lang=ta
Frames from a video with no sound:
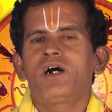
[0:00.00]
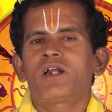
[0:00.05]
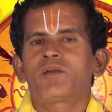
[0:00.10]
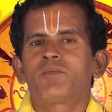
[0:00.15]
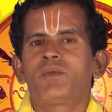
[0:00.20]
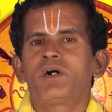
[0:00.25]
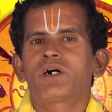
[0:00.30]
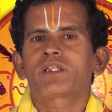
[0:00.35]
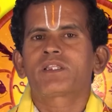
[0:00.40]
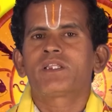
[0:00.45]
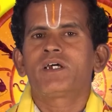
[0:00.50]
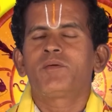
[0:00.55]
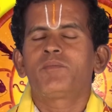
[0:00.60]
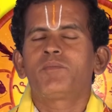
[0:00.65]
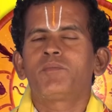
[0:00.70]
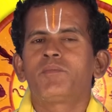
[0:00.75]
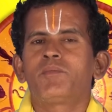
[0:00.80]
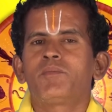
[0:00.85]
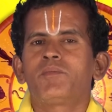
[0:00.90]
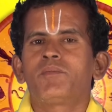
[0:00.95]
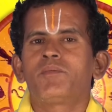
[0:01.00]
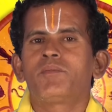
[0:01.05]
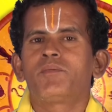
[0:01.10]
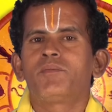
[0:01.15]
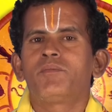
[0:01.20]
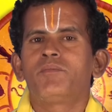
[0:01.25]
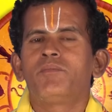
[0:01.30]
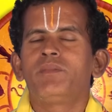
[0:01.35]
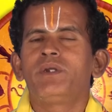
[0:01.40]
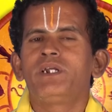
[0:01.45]
அன்பார்ந்த
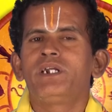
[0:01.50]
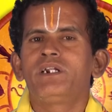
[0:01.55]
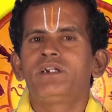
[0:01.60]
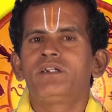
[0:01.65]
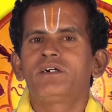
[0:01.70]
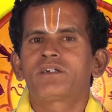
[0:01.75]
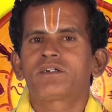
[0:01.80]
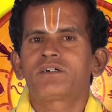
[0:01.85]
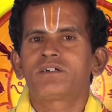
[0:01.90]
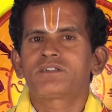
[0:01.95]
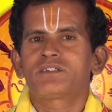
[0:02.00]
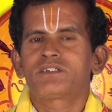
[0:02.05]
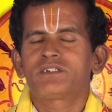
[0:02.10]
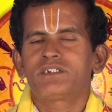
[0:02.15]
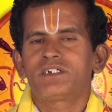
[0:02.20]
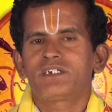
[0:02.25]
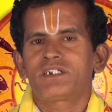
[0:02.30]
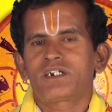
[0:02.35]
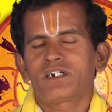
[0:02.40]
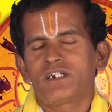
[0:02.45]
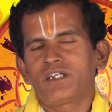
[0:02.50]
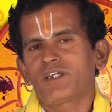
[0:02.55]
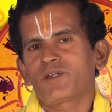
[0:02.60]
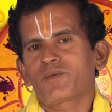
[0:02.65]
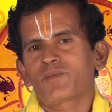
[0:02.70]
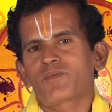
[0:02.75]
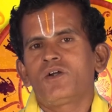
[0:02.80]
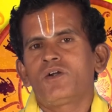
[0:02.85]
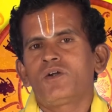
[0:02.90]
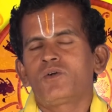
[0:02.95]
மீன ராசி
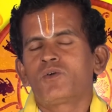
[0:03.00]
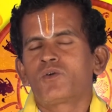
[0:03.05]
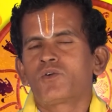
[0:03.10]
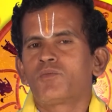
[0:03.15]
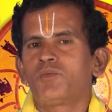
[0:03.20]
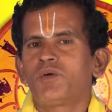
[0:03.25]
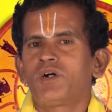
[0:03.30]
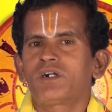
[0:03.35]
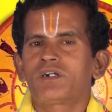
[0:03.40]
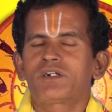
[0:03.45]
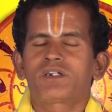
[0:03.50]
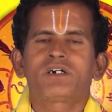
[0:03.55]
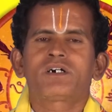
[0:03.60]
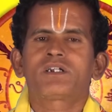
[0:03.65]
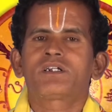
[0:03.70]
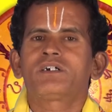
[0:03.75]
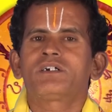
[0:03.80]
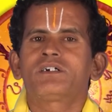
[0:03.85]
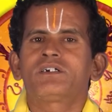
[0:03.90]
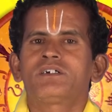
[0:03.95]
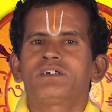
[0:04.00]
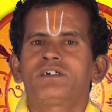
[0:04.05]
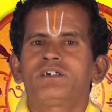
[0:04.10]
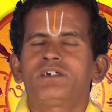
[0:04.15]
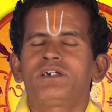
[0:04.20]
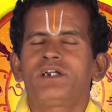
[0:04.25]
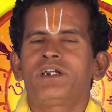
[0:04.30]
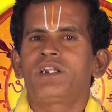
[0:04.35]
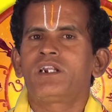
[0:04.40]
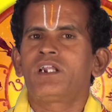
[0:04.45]
குரு பார்க்குறாரு
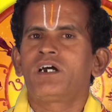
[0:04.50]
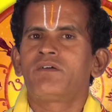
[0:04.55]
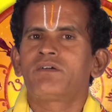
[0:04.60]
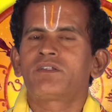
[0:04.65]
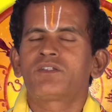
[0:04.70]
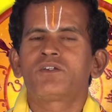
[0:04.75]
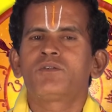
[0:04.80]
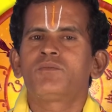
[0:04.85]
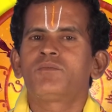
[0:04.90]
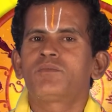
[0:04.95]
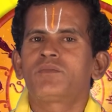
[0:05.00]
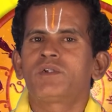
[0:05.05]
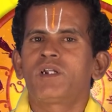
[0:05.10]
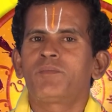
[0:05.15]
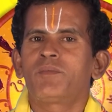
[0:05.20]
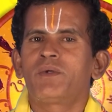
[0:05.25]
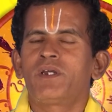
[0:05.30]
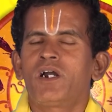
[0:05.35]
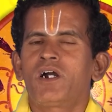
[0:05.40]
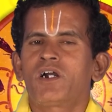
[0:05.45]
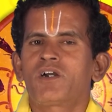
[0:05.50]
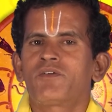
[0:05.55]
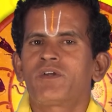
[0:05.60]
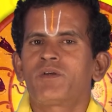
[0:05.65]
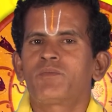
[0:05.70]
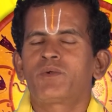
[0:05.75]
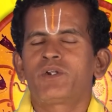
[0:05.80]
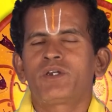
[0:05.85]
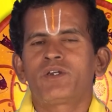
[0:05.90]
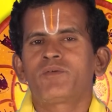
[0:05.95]
எல்லா விதத்திலும்
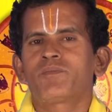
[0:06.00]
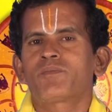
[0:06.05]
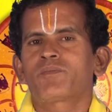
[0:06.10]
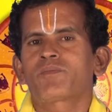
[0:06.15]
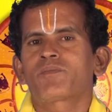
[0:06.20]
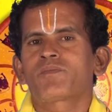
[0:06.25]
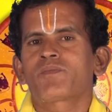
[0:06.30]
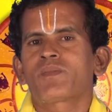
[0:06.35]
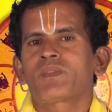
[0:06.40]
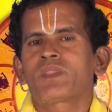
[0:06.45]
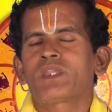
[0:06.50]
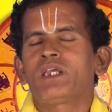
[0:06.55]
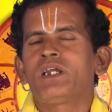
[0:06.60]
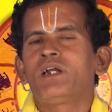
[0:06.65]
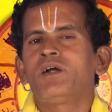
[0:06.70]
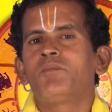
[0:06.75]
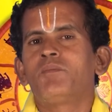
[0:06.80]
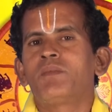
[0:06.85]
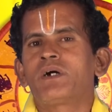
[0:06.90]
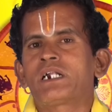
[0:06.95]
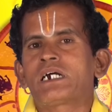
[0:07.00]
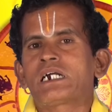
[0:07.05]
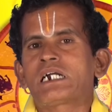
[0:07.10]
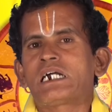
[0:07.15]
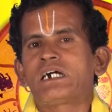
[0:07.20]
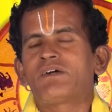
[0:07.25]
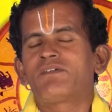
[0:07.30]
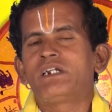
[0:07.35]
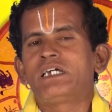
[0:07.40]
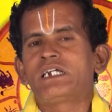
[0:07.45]
நன்மையாகவே முடியும் மன
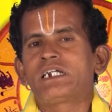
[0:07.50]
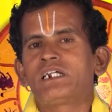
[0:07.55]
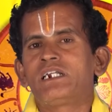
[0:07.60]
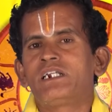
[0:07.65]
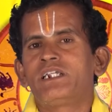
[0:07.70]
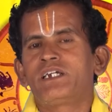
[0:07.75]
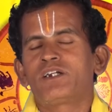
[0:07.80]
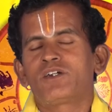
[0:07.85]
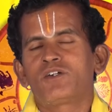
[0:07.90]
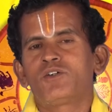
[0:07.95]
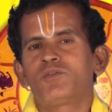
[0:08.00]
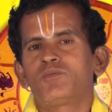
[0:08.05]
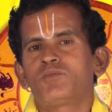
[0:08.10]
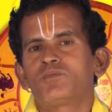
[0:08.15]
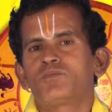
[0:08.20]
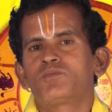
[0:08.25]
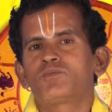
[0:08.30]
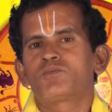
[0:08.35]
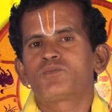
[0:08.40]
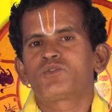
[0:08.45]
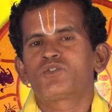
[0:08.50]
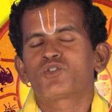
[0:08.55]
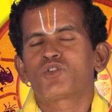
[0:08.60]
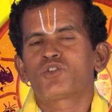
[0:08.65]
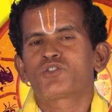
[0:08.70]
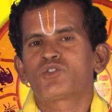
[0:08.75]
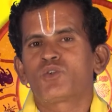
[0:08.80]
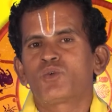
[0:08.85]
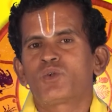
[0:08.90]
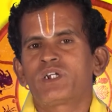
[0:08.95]
கவலைகள் நீங்கும்
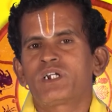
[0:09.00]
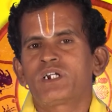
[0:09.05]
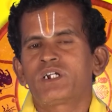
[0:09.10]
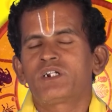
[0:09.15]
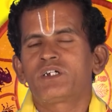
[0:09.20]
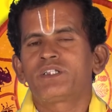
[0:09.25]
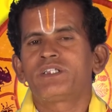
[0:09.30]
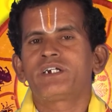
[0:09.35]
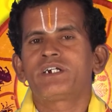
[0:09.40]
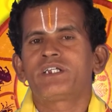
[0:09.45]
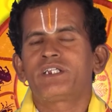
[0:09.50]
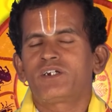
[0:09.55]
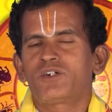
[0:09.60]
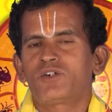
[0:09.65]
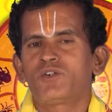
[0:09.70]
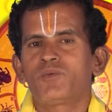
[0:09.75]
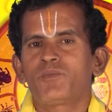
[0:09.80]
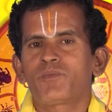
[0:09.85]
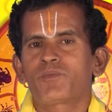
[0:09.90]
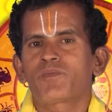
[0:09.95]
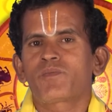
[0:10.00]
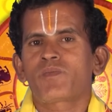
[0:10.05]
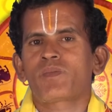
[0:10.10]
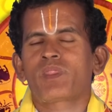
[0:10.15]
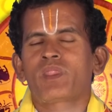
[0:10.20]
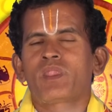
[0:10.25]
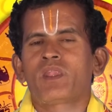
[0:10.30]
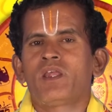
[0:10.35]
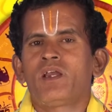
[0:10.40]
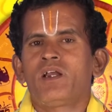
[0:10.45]
சுக சௌகரியங்கள் அதிகரிக்கும்
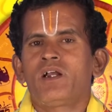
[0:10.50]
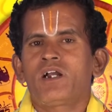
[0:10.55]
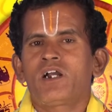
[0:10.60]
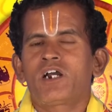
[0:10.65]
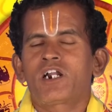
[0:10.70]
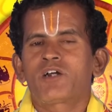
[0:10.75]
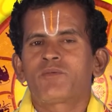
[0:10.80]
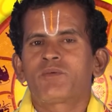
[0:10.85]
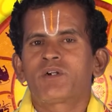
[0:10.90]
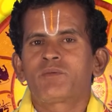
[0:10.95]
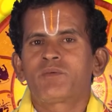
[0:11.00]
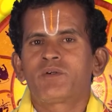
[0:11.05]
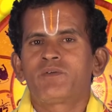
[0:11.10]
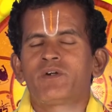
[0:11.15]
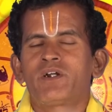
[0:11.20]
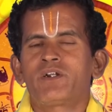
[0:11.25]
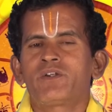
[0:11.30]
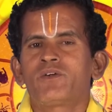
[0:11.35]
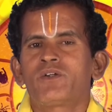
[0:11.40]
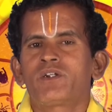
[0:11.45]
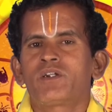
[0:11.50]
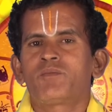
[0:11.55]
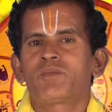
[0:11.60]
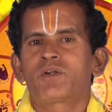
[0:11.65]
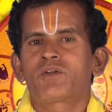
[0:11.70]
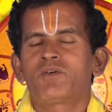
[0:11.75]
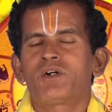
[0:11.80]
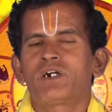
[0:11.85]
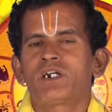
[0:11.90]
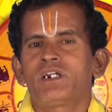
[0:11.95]
கணவன் மனைவி அந்யோன்யம்
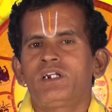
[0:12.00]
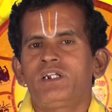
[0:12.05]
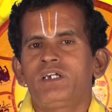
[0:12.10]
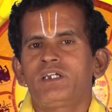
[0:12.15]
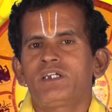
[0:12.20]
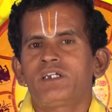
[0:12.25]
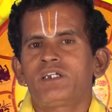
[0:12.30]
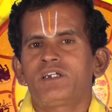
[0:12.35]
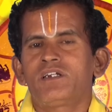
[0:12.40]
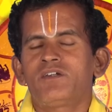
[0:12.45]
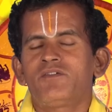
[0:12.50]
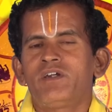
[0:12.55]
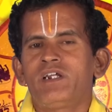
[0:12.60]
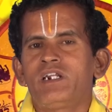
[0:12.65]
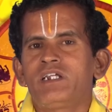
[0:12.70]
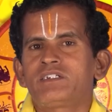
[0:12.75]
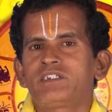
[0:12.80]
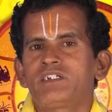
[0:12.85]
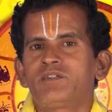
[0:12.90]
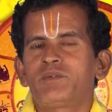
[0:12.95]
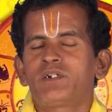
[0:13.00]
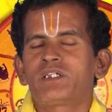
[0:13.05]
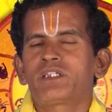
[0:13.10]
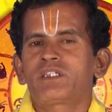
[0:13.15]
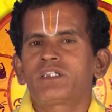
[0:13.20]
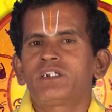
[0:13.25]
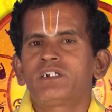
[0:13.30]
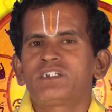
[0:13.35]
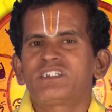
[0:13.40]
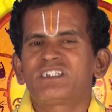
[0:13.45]
பரவாயில்லை வேலை செய்யும்
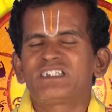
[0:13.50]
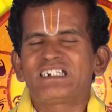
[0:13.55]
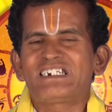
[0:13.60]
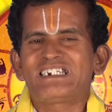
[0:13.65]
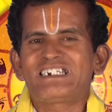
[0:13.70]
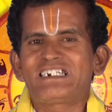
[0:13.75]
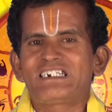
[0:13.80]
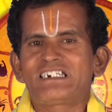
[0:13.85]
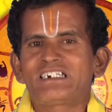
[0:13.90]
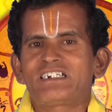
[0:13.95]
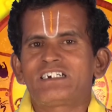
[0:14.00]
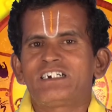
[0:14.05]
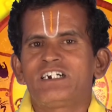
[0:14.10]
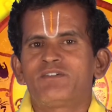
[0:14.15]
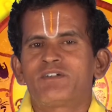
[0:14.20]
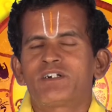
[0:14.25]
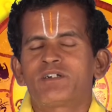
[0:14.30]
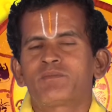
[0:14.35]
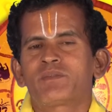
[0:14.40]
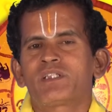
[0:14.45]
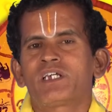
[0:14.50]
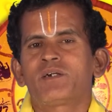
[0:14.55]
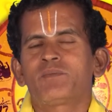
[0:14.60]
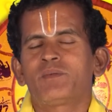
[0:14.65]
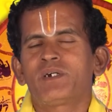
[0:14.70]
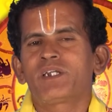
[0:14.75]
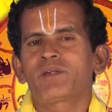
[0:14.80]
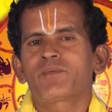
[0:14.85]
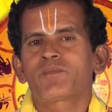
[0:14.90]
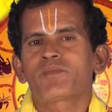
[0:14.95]
இடத்தில் சற்று கவனம்
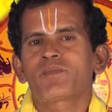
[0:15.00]
தேவை